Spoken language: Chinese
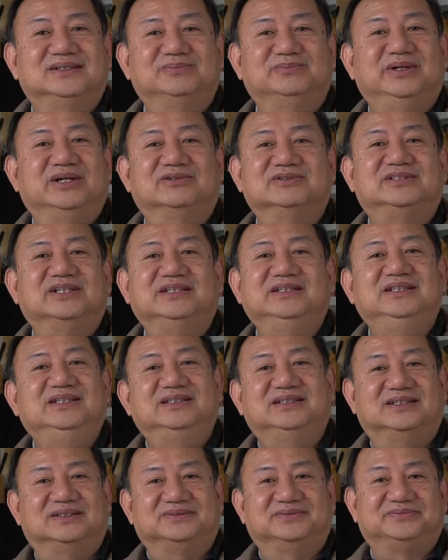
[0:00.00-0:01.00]
没有争议
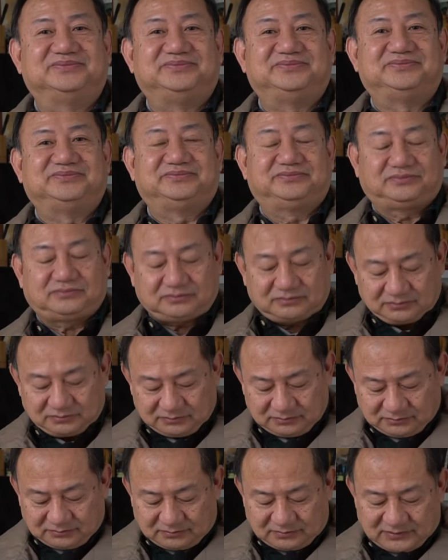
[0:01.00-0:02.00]
的。
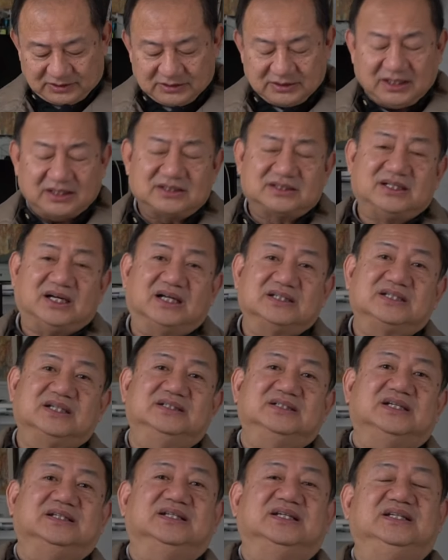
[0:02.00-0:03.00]
但是他这个
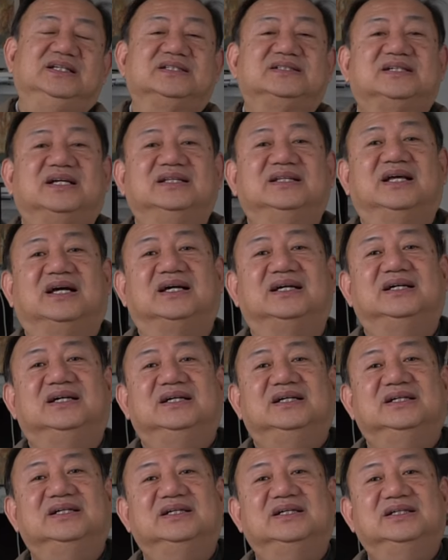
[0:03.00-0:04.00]
人的一生呢，
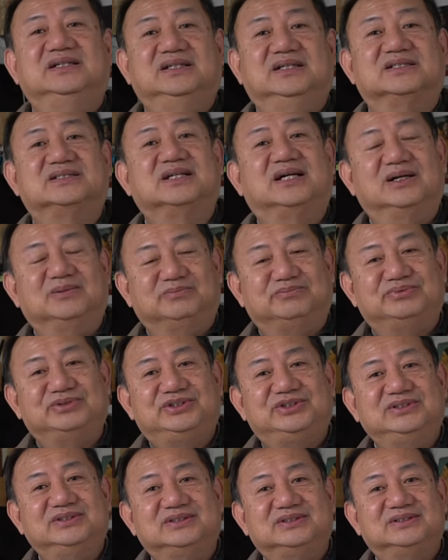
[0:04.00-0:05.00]
也是很不
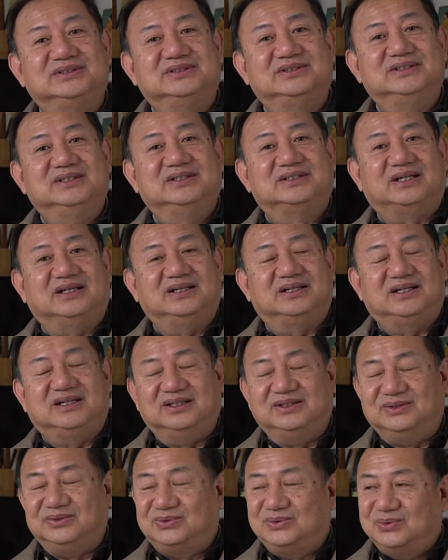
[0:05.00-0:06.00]
幸，他有
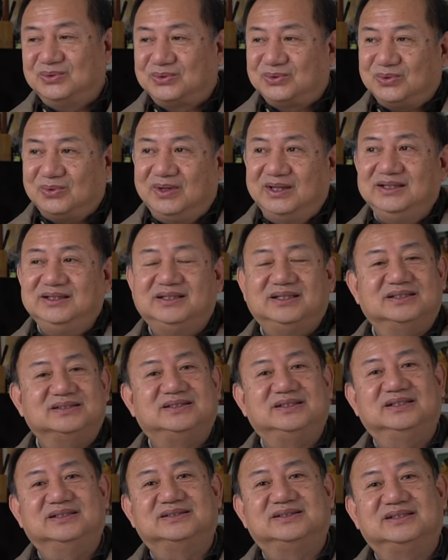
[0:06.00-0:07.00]
很多段的
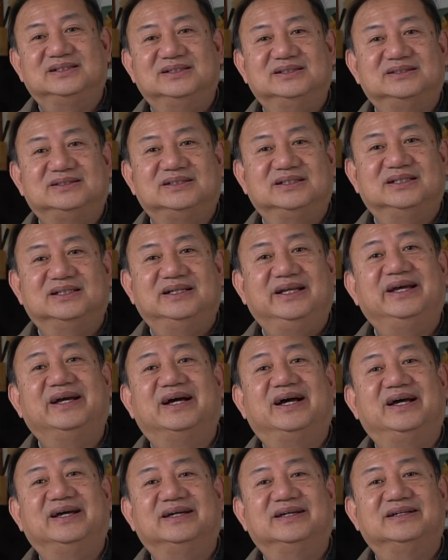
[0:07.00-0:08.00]
这个这个这个恋
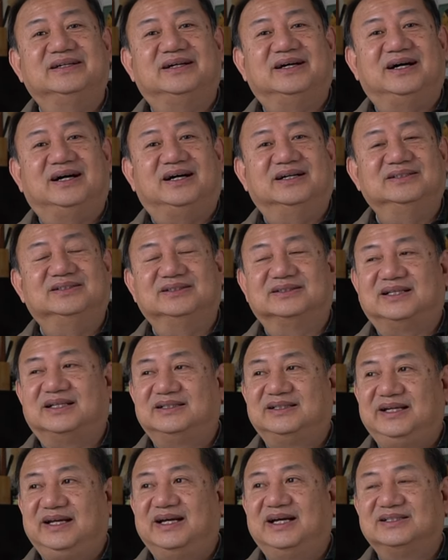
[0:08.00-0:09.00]
爱啊，而且他
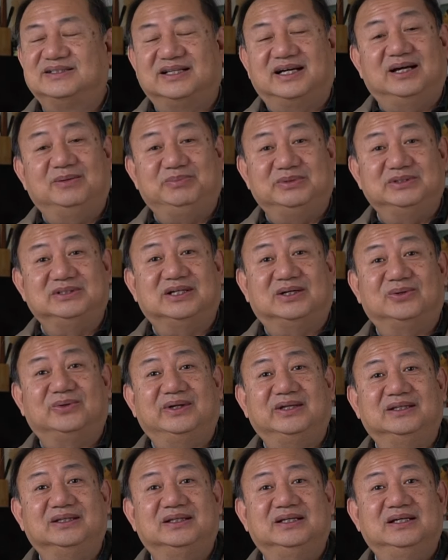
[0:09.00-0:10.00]
的恋爱史还比较
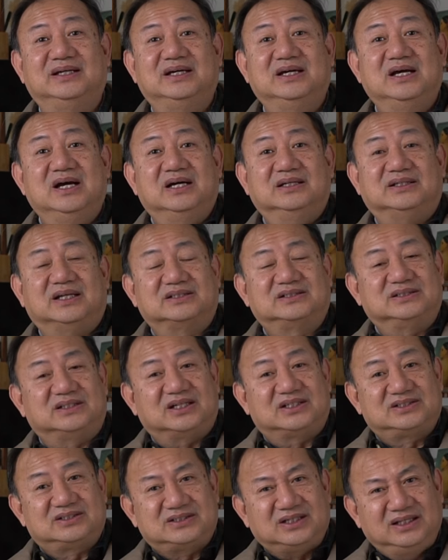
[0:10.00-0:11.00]
乱。但是他
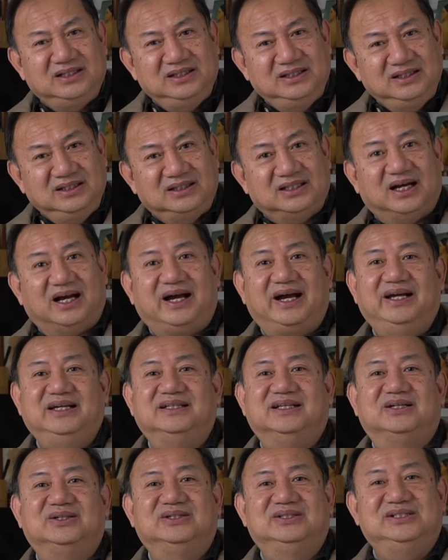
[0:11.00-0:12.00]
真的爱
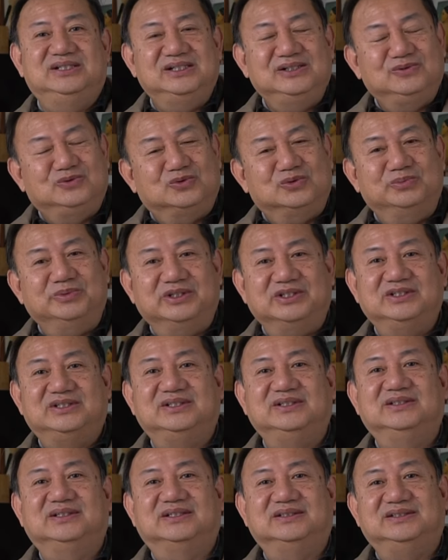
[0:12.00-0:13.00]
的刻骨铭
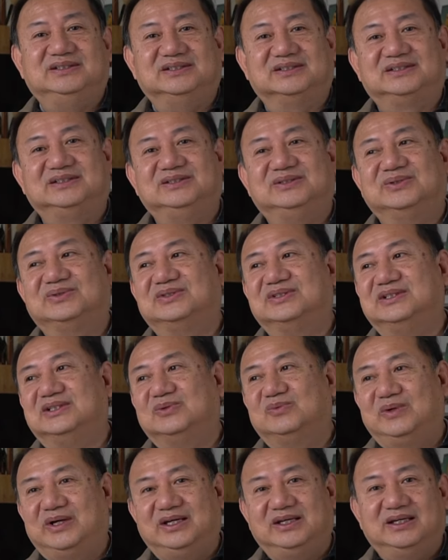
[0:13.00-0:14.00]
心的，其实就是一
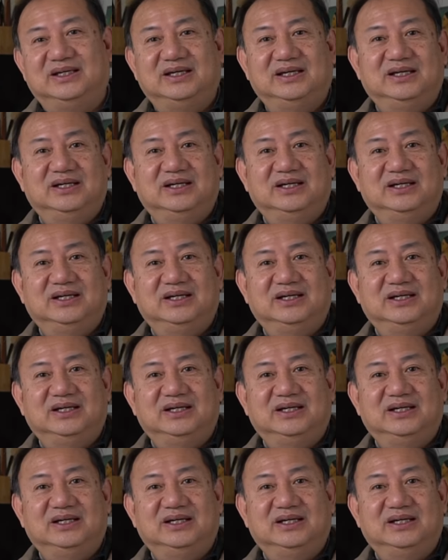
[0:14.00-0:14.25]
位